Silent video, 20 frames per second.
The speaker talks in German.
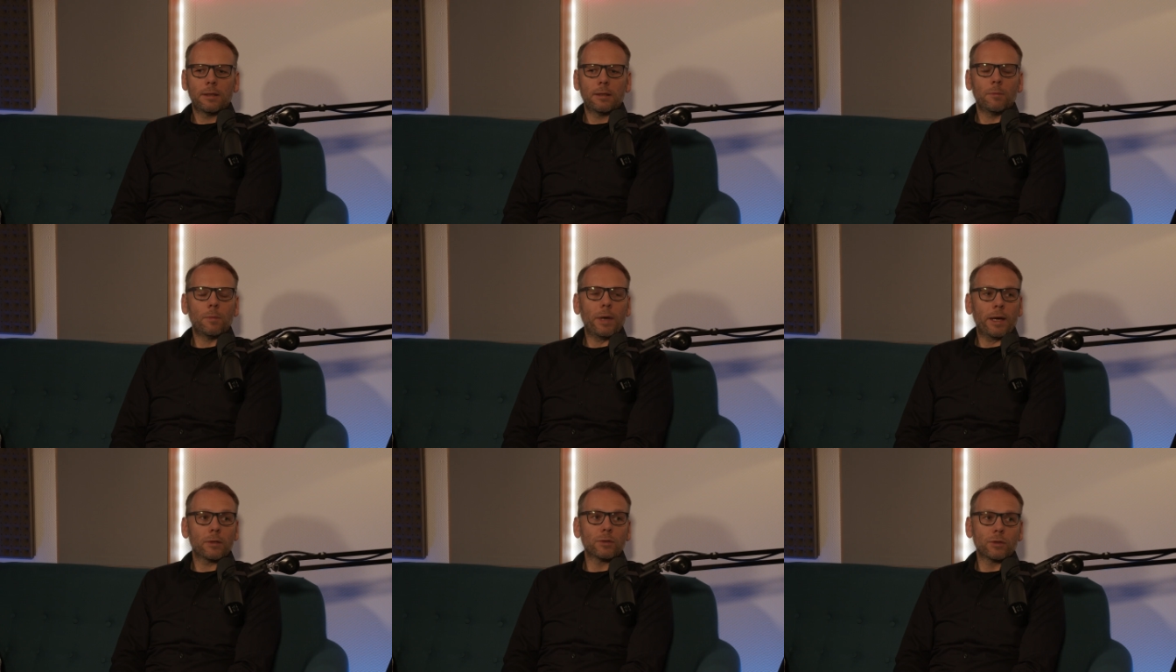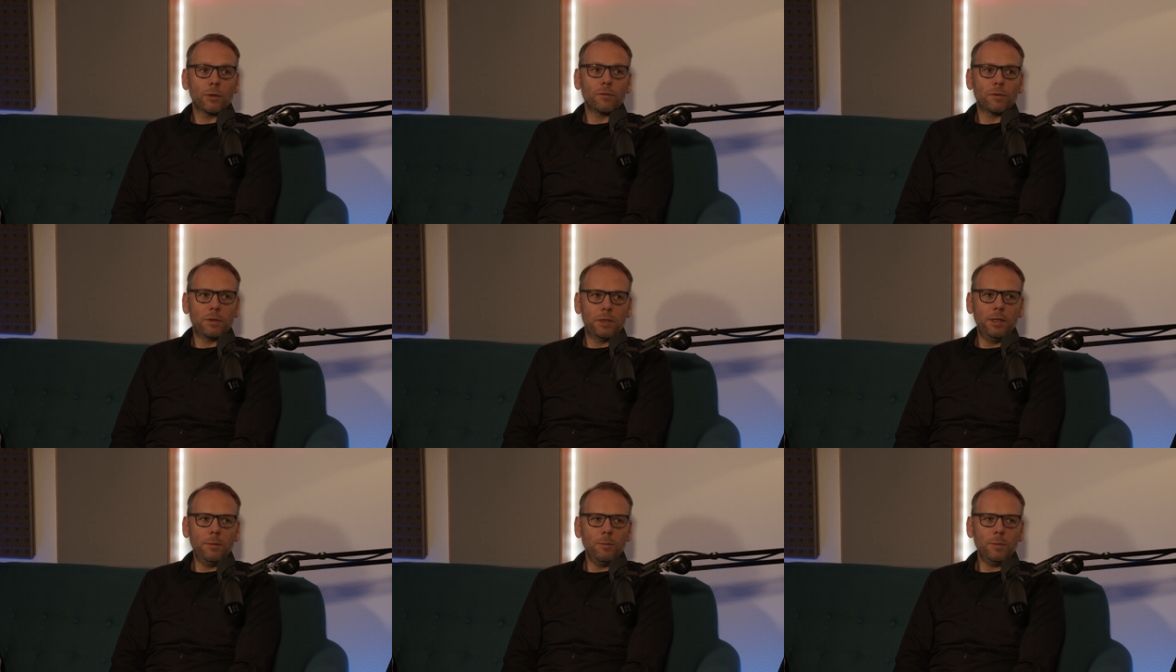
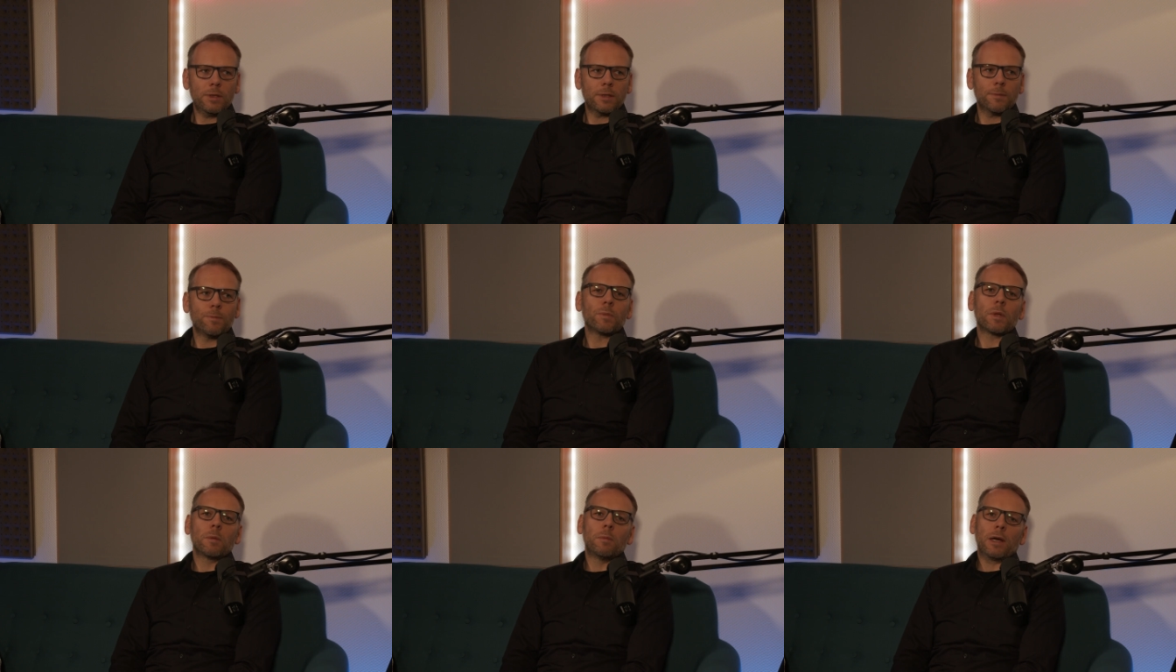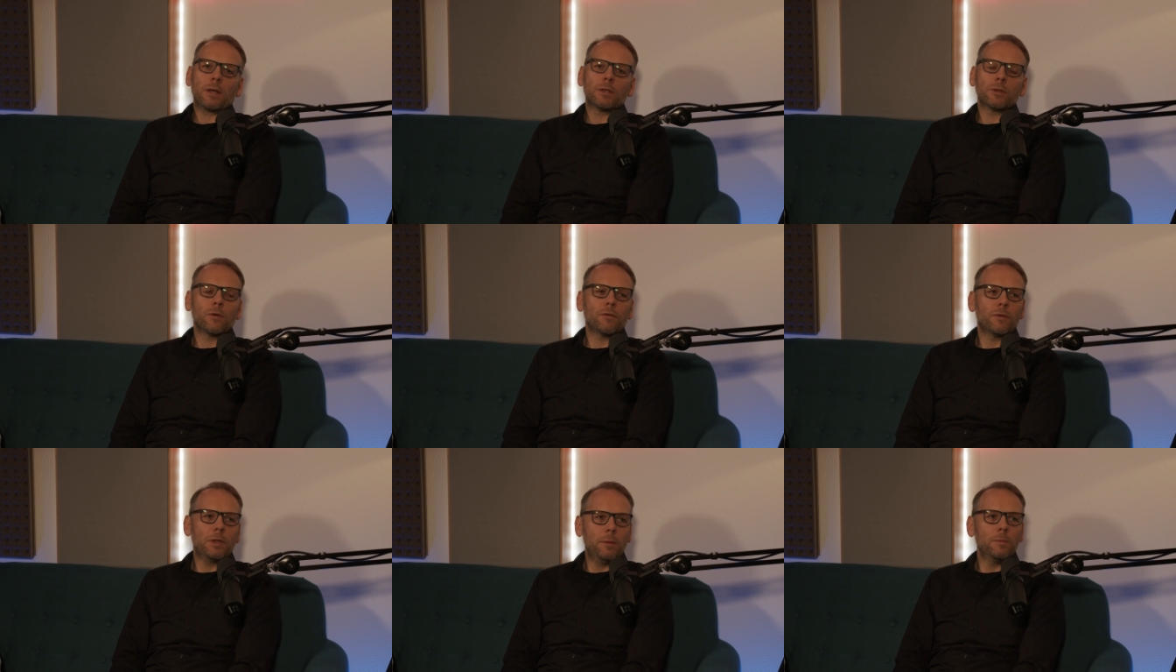Microsoft Teams.
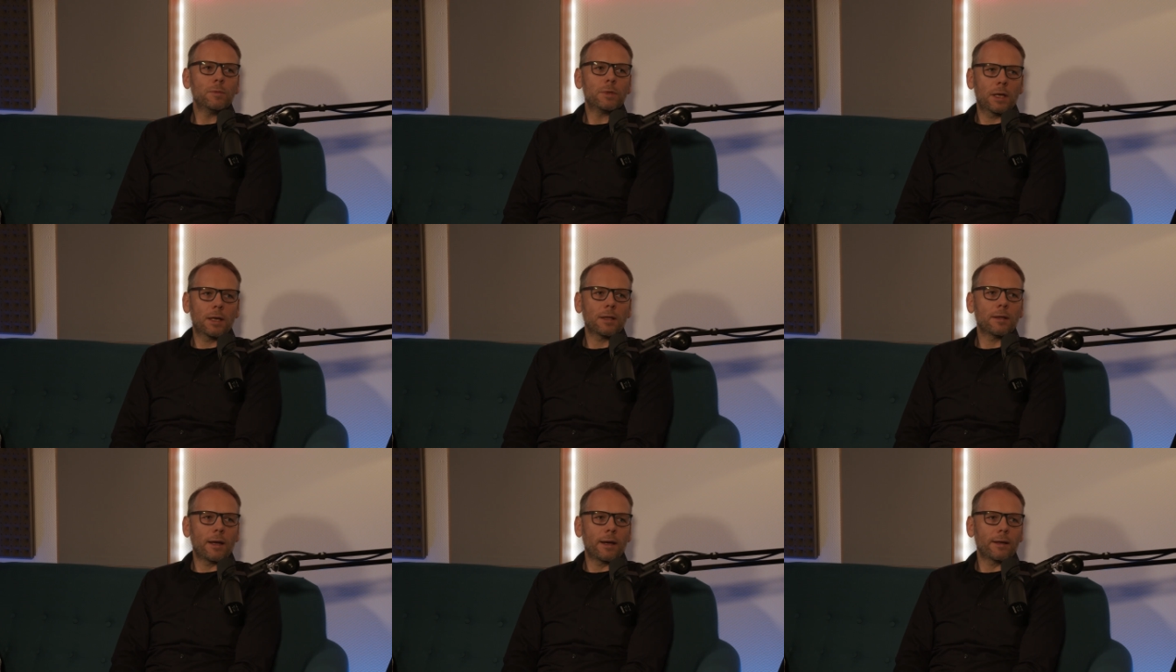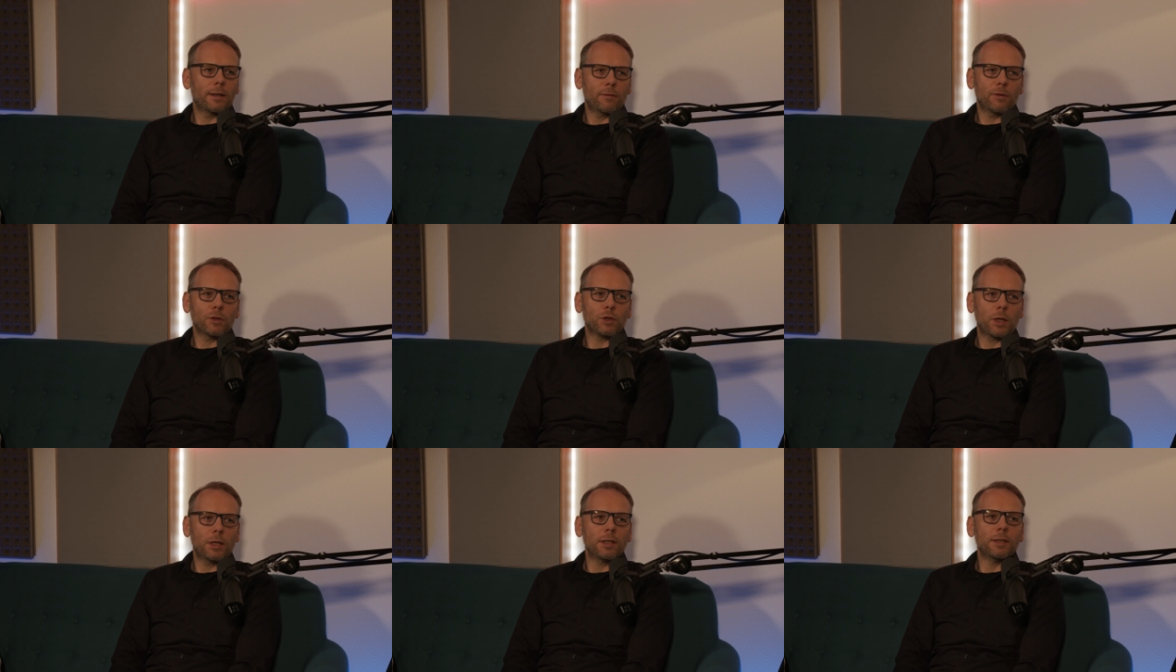Microsoft Teams kennen eigentlich
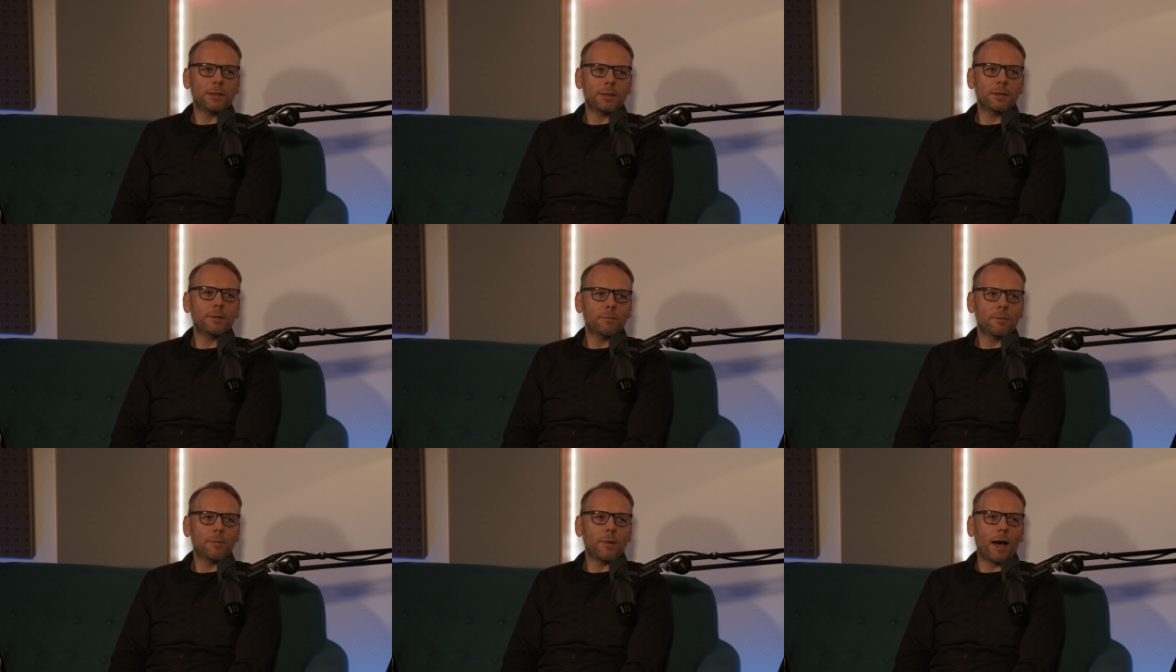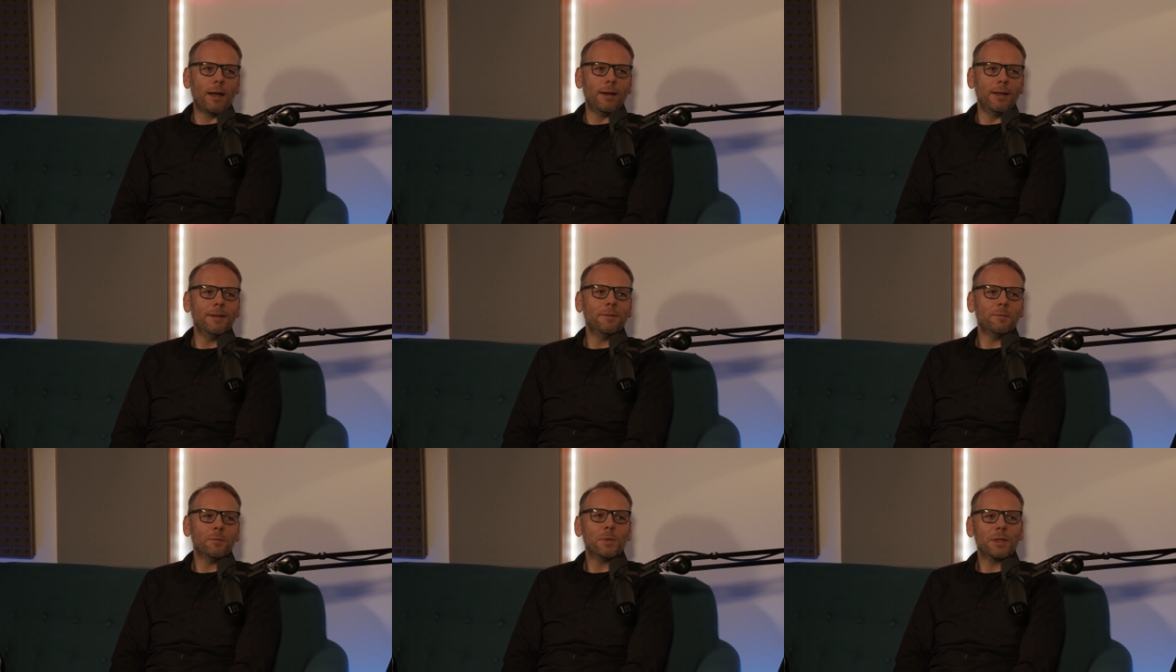wahrscheinlich
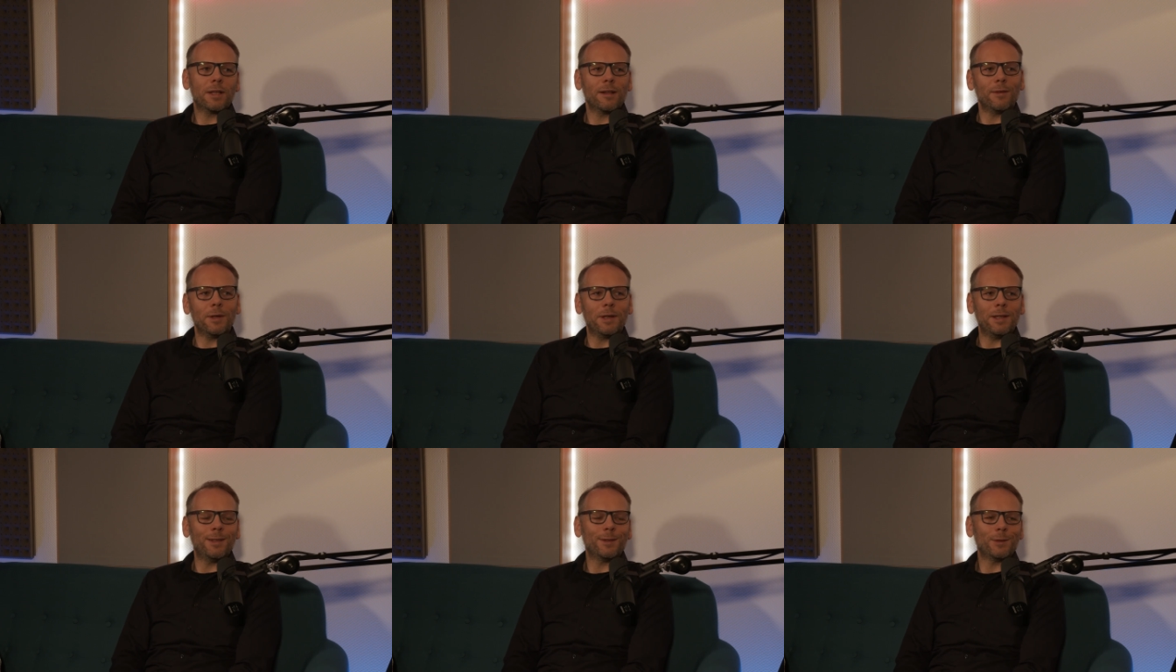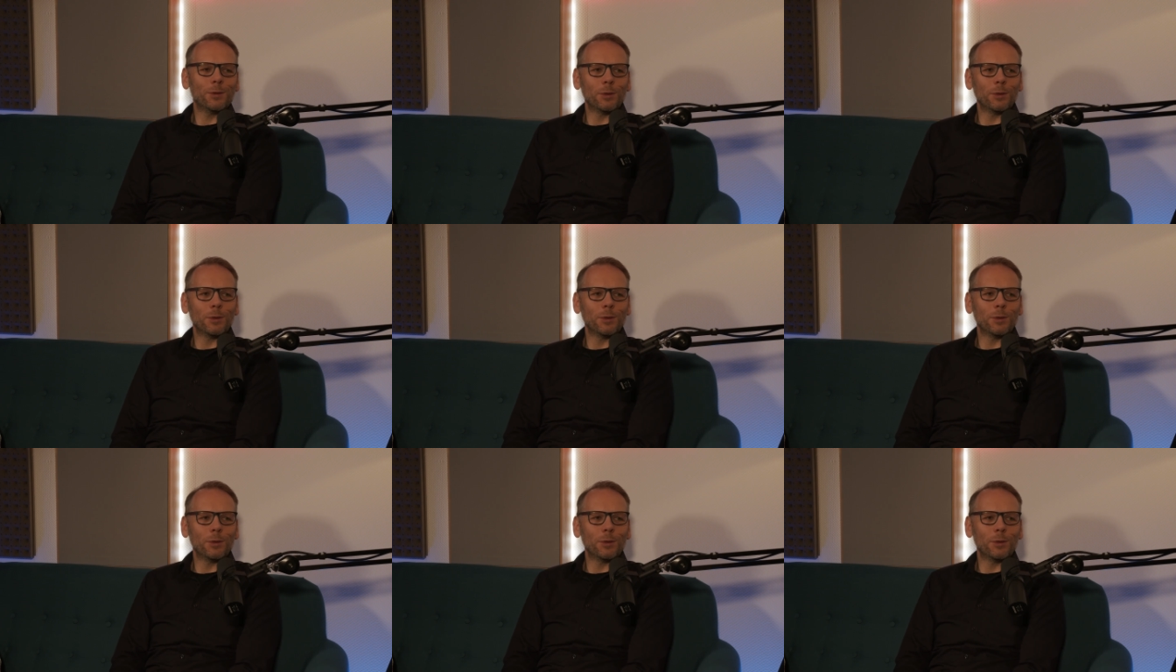alle mittlerweile.